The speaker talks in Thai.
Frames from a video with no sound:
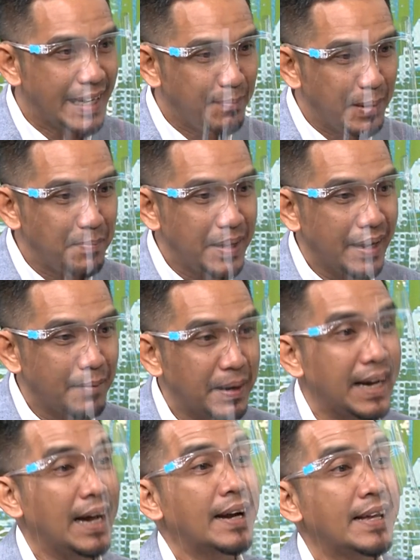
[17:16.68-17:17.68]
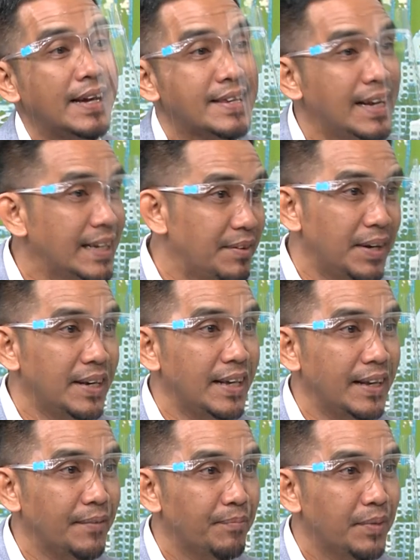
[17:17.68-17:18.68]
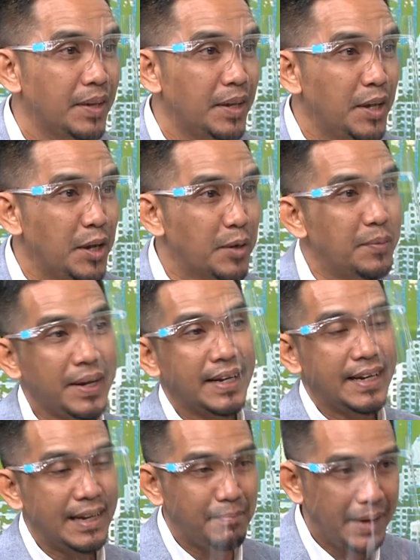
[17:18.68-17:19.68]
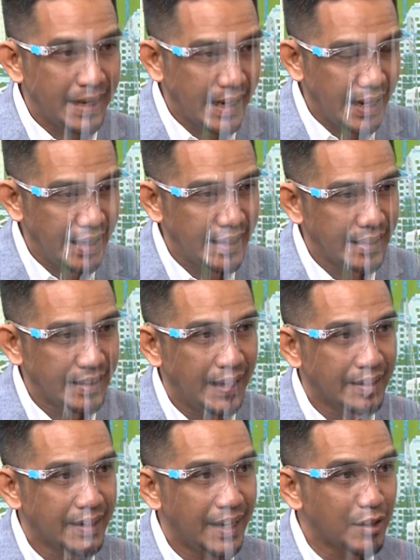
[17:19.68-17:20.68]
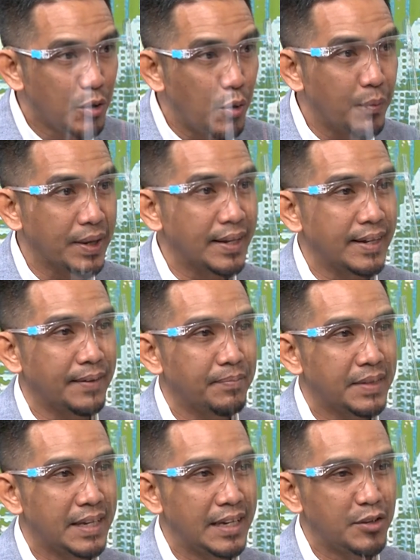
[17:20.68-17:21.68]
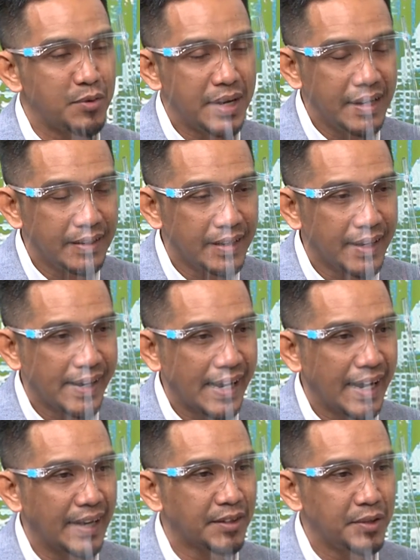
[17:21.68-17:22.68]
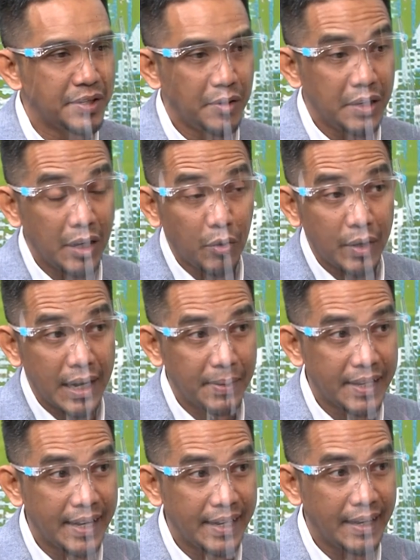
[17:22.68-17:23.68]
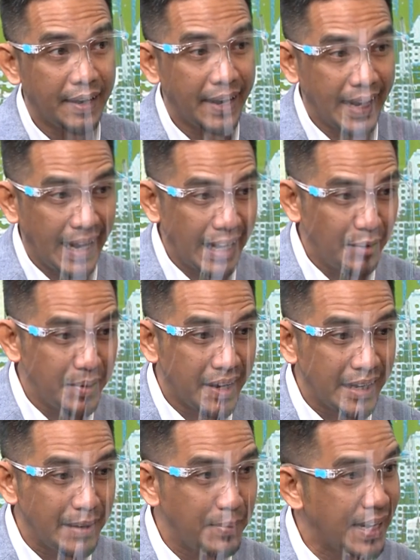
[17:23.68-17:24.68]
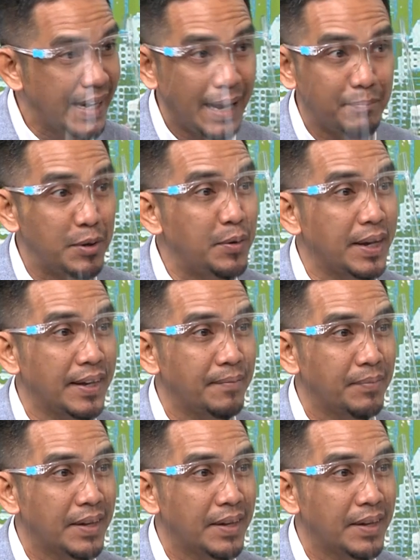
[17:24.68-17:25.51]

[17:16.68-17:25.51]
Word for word: นี่เป็นเพียงปัญหาระยะสั้นเท่านั้นเองด้วยเหตุนี้เนี่ยมาตรการต่างๆทางด้านโควิดเนี่ยที่ช่วยเหลือแรงงานที่ช่วยเหลือคนในประเทศเนี่ยแรงงานเหล่านี้ก็เลยไม่ได้รับด้วย